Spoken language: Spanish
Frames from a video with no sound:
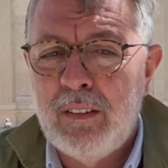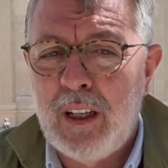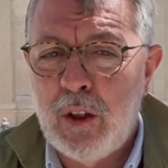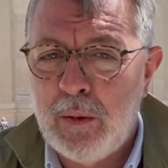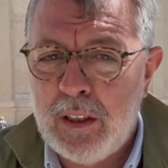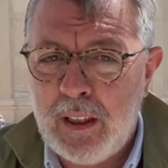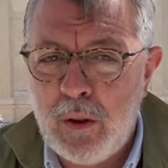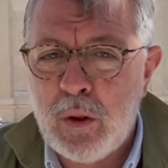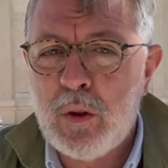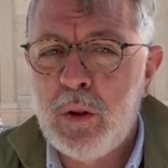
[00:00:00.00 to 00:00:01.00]
del
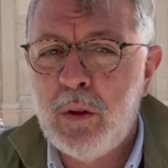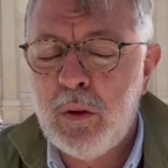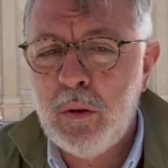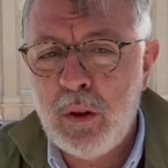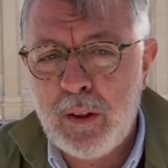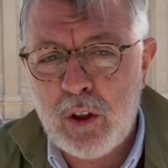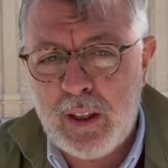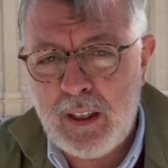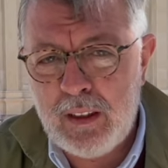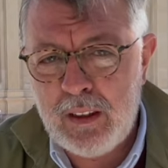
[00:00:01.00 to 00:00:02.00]
98, uno de los
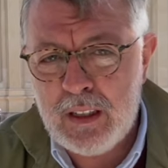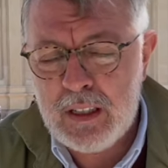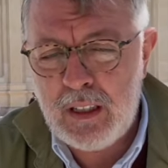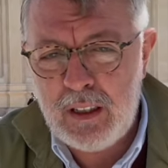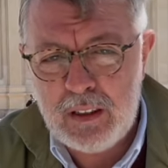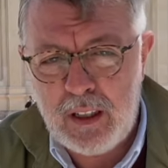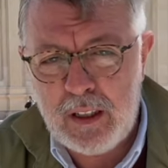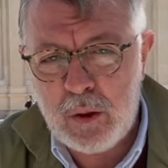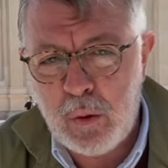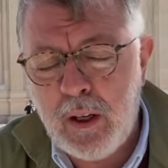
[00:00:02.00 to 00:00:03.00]
grandes
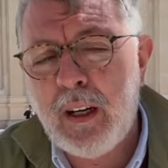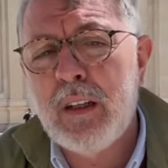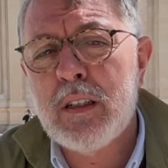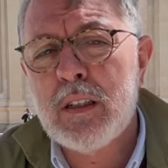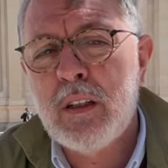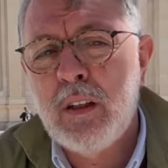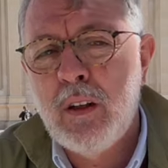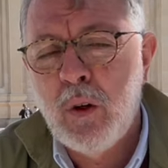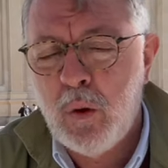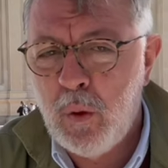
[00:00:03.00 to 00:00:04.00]
intelectuales,
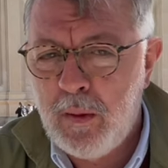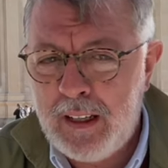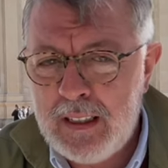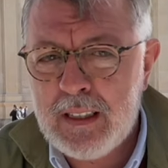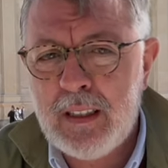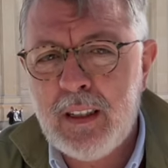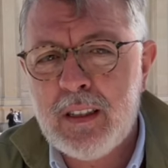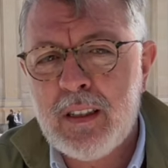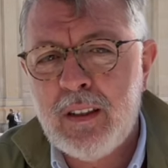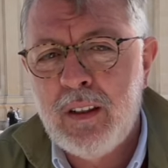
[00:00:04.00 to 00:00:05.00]

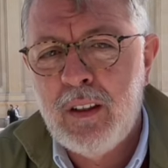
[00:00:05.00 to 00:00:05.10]
humanistas,